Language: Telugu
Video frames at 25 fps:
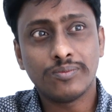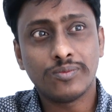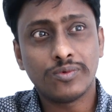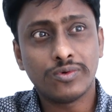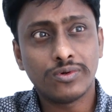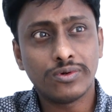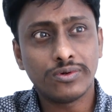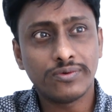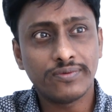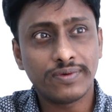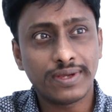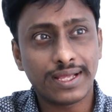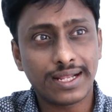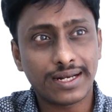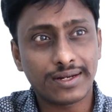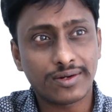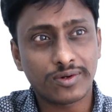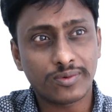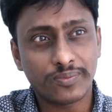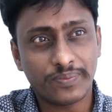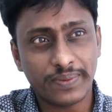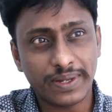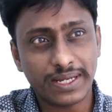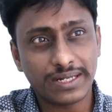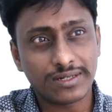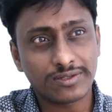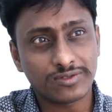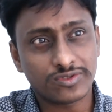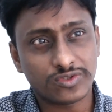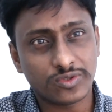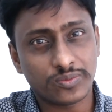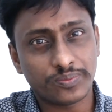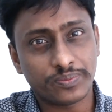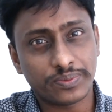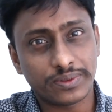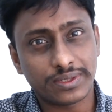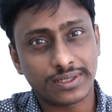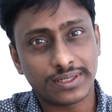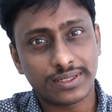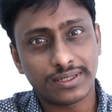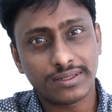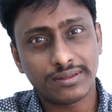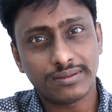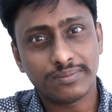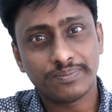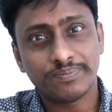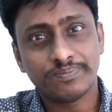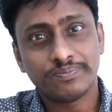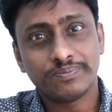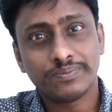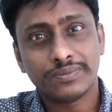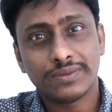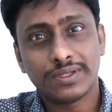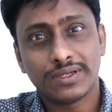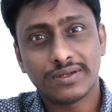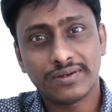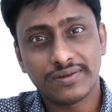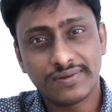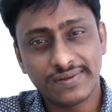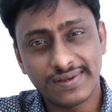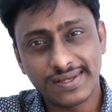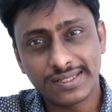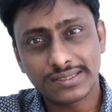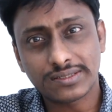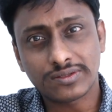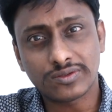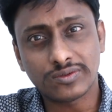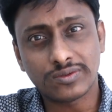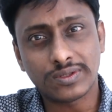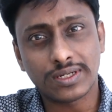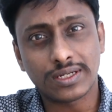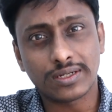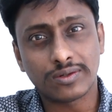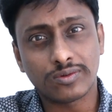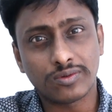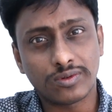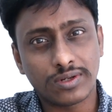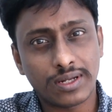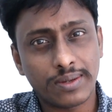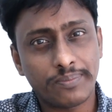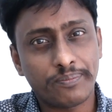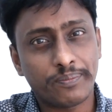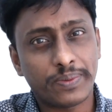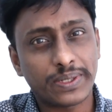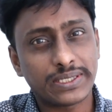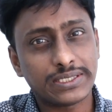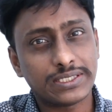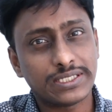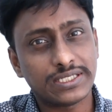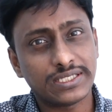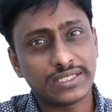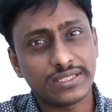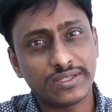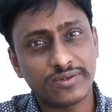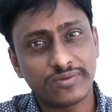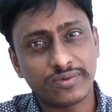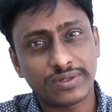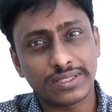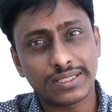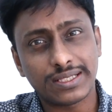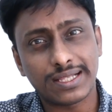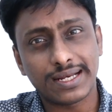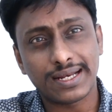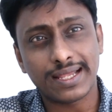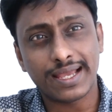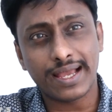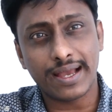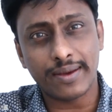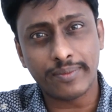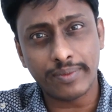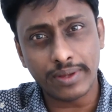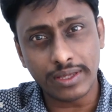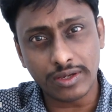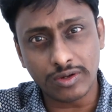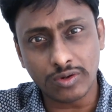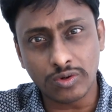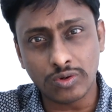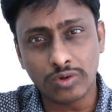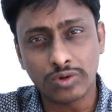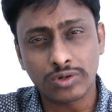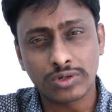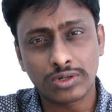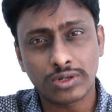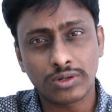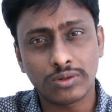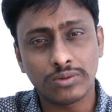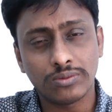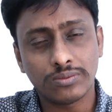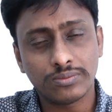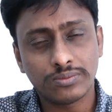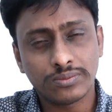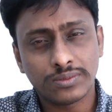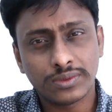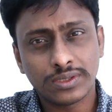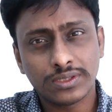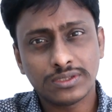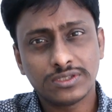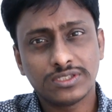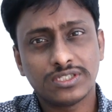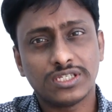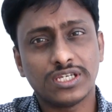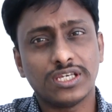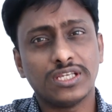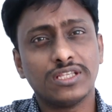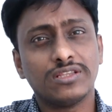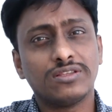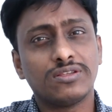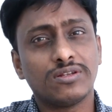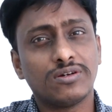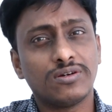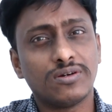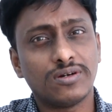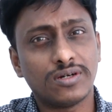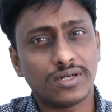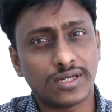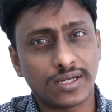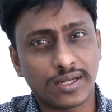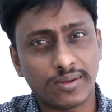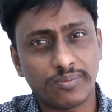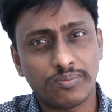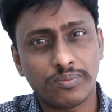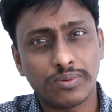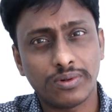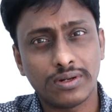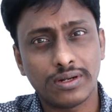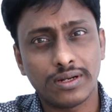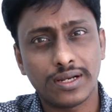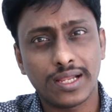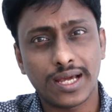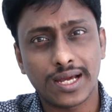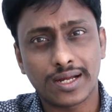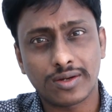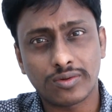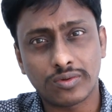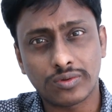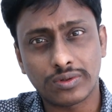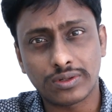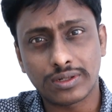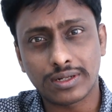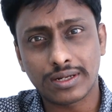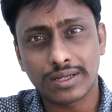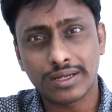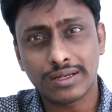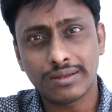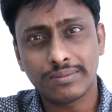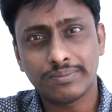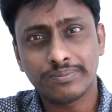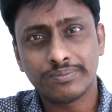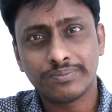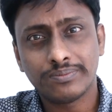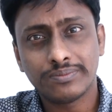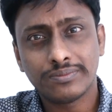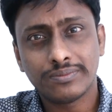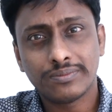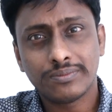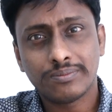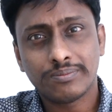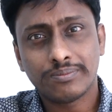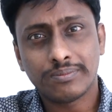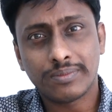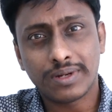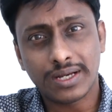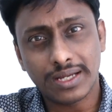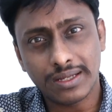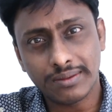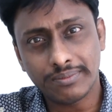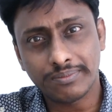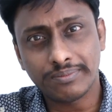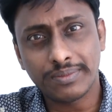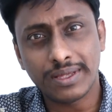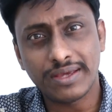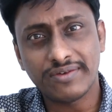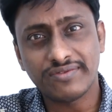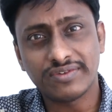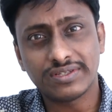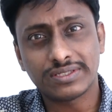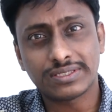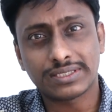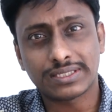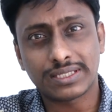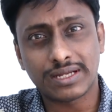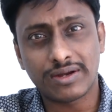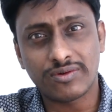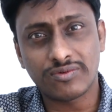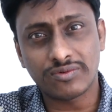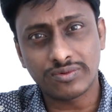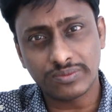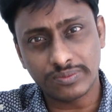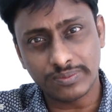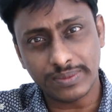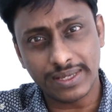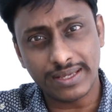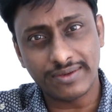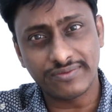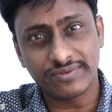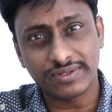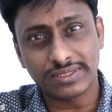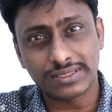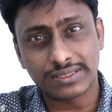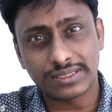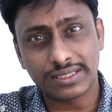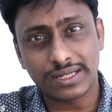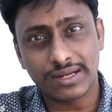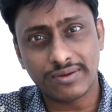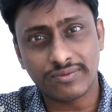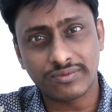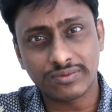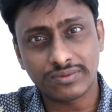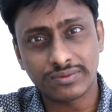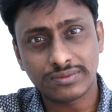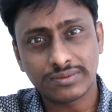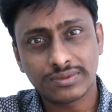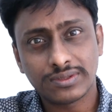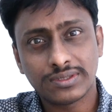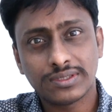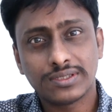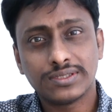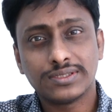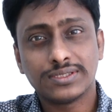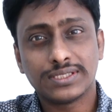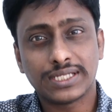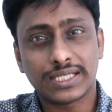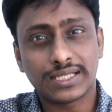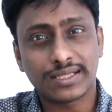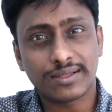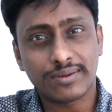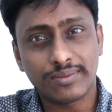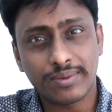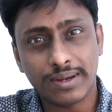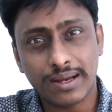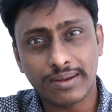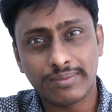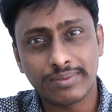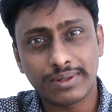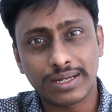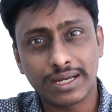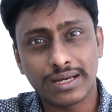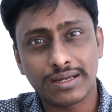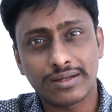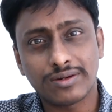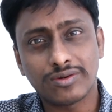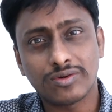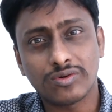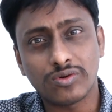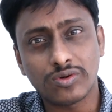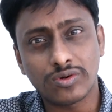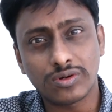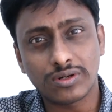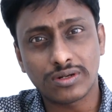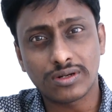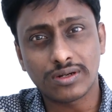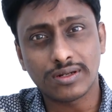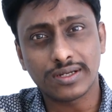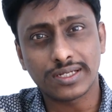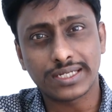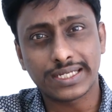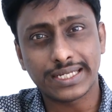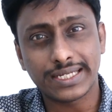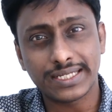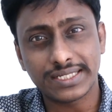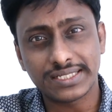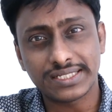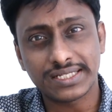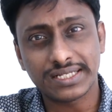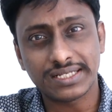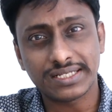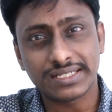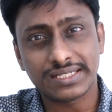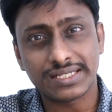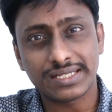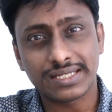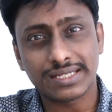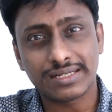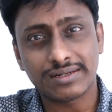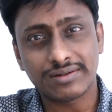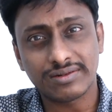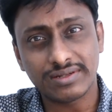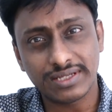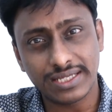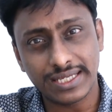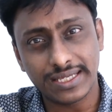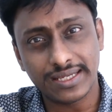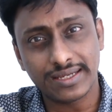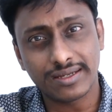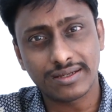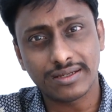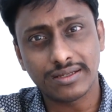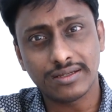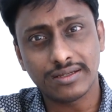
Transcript: మూడు వేల రూపాయల చొప్పున వేసుకున్నా కూడా పద్దెనిమిది వందల యాభై కోట్లు చేతిలో డబ్బులు లేకుండా మా మేమిస్తాము మేమిస్తాము చంద్రబాబు గారు కోర్టులో కేసు ఈ